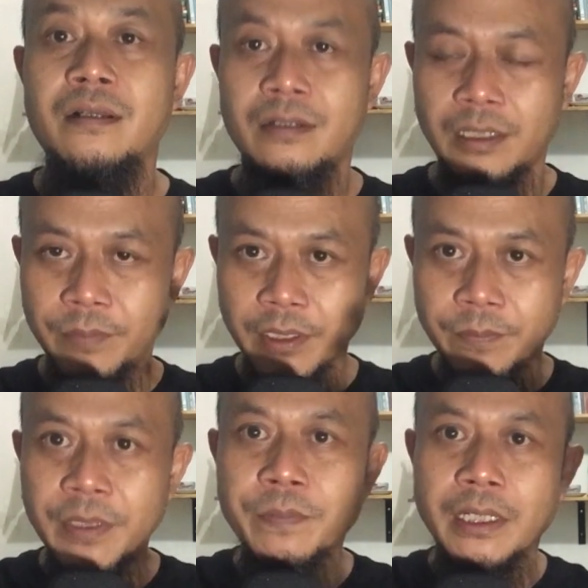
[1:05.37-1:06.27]

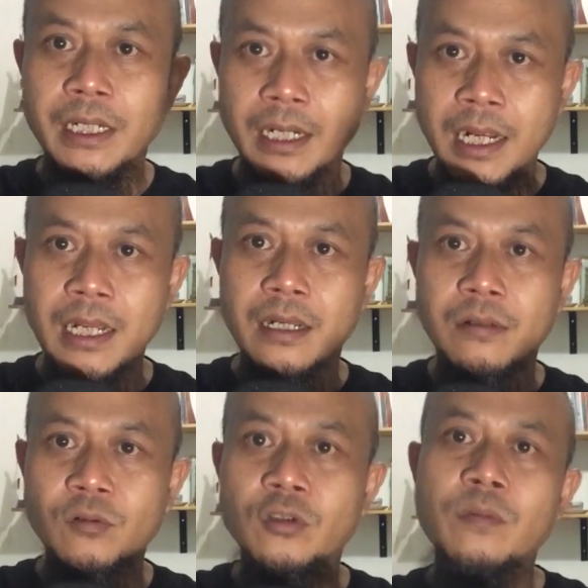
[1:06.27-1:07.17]
Lebih-lebih
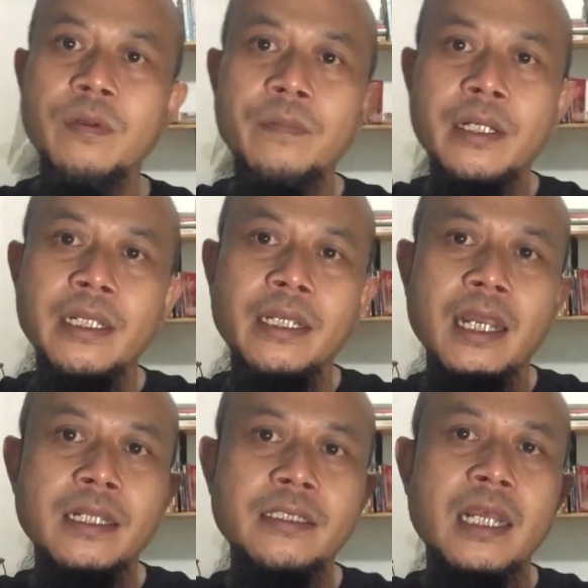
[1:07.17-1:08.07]
bergerak untuk
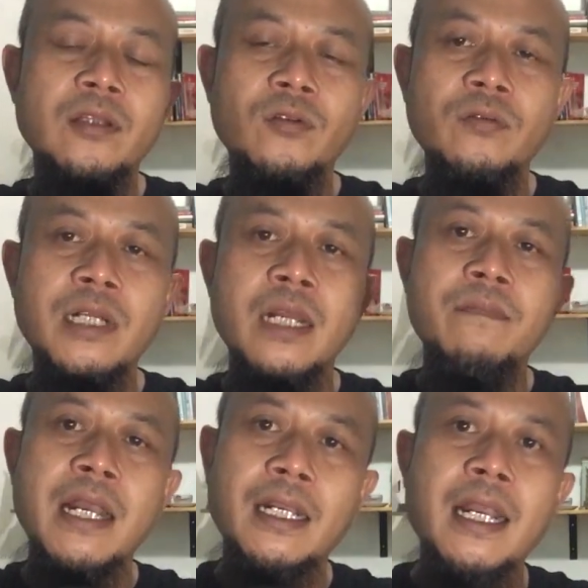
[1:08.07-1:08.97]
memberikan santunan
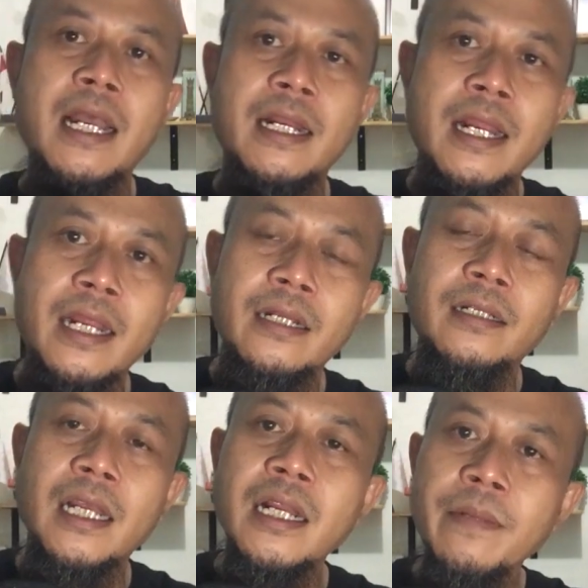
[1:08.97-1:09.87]

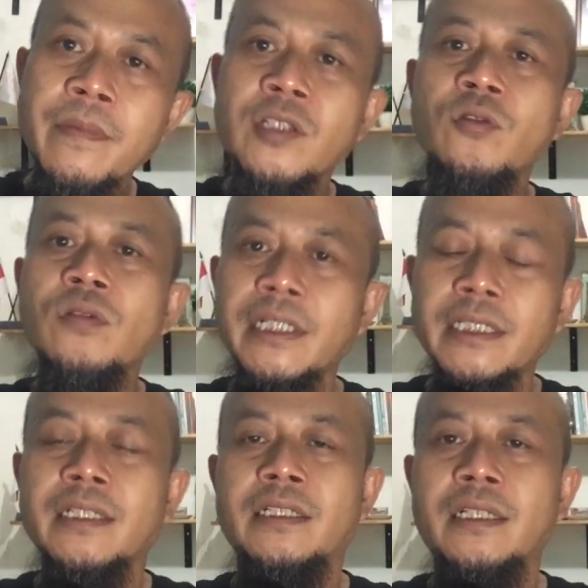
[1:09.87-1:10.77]
makanan karena emang
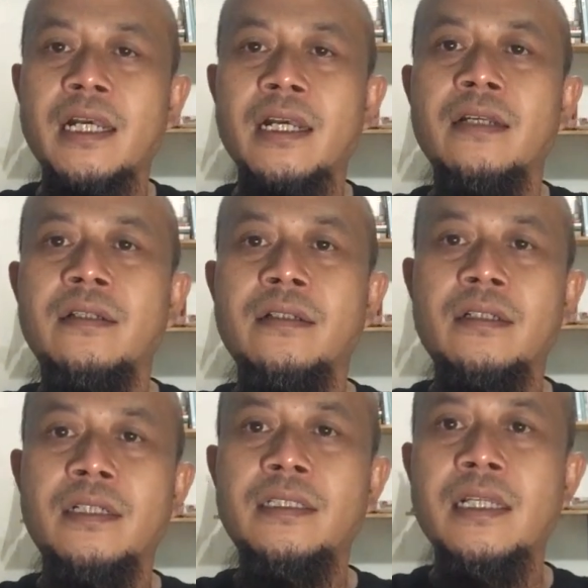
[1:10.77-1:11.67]
sulit ketika
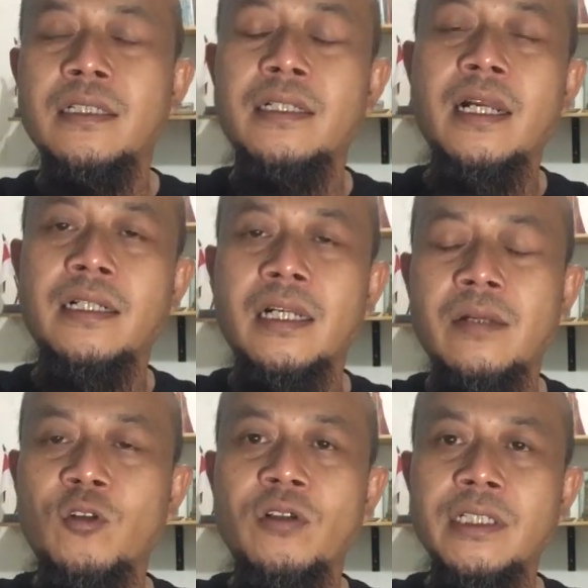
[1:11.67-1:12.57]
kita sedang
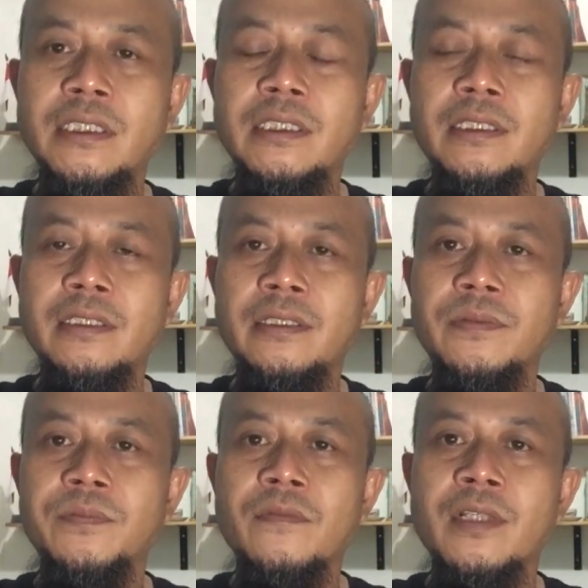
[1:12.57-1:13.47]
dalam kondisi
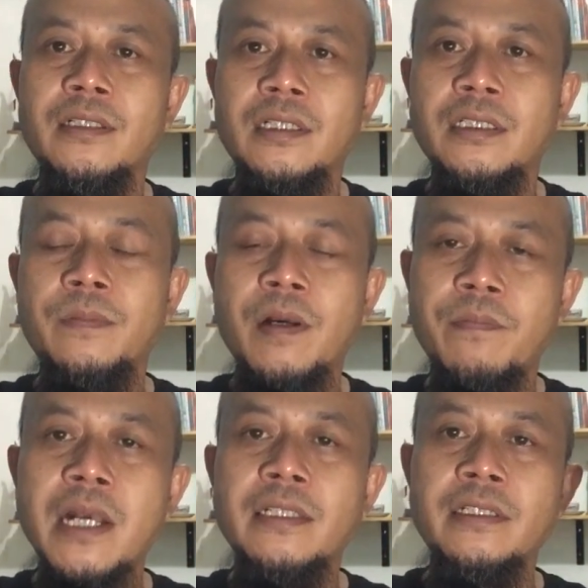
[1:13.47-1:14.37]

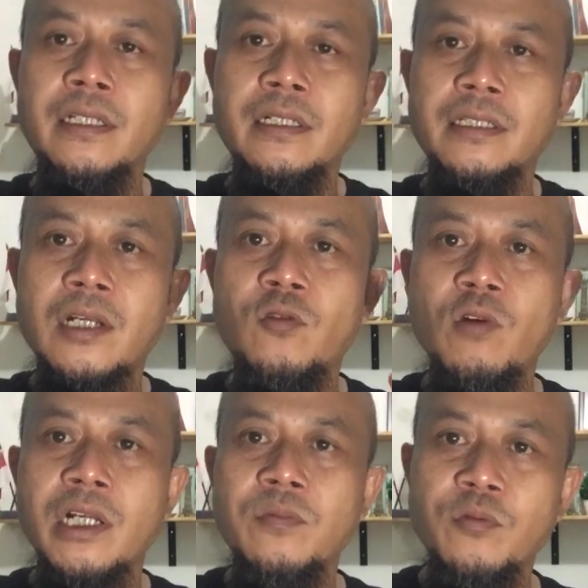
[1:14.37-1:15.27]
terjebak banjir. Saat
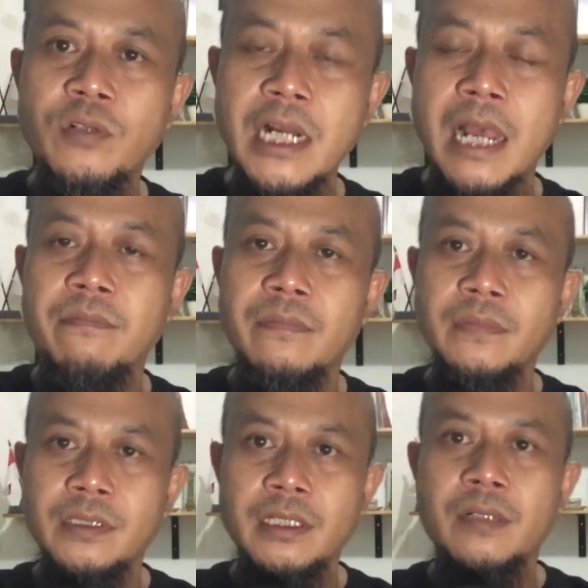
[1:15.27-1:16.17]
2006
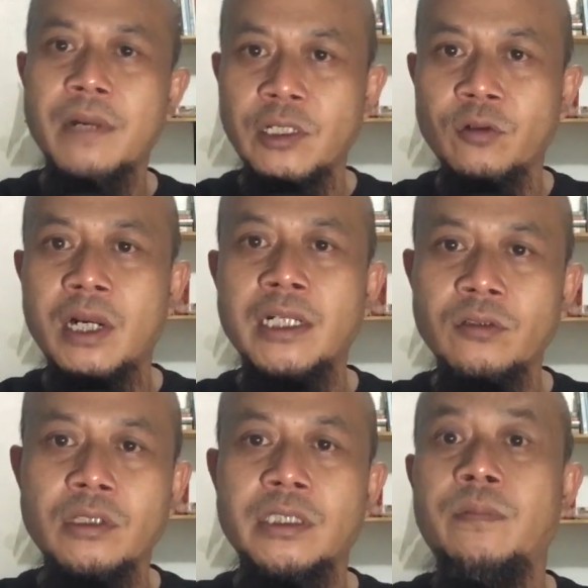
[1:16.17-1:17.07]
di Kemayoran
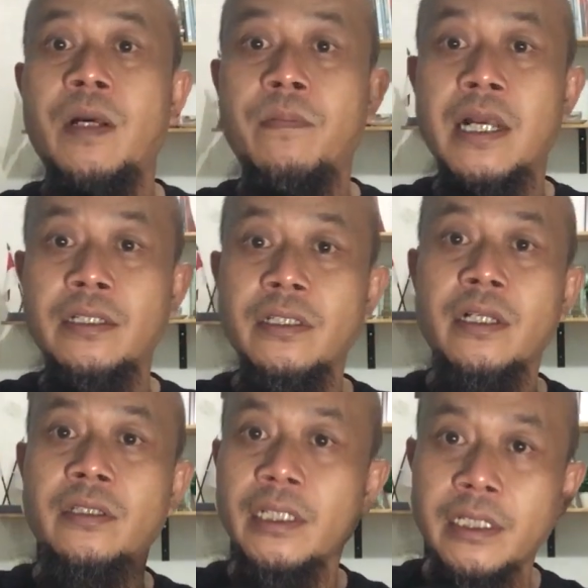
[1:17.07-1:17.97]
itu terjebak
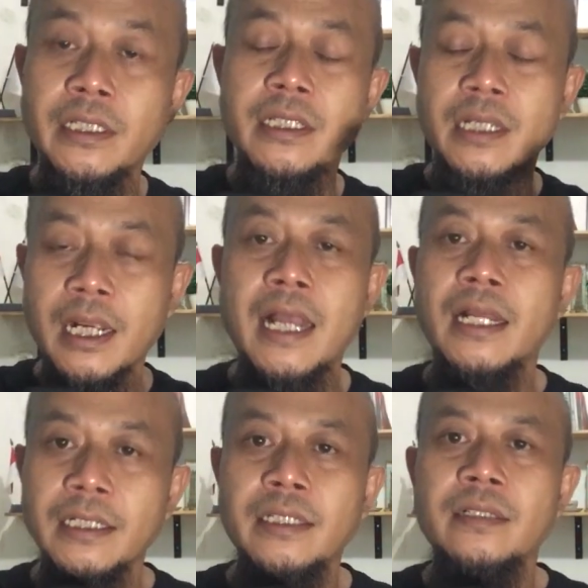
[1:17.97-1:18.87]
banjir tinggi
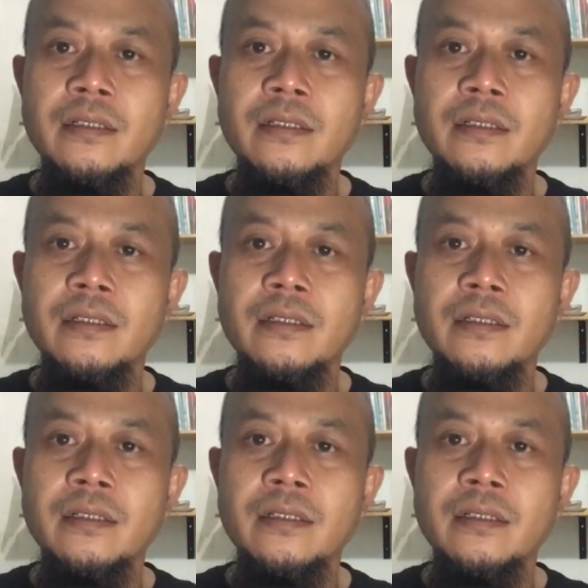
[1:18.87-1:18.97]
sekali.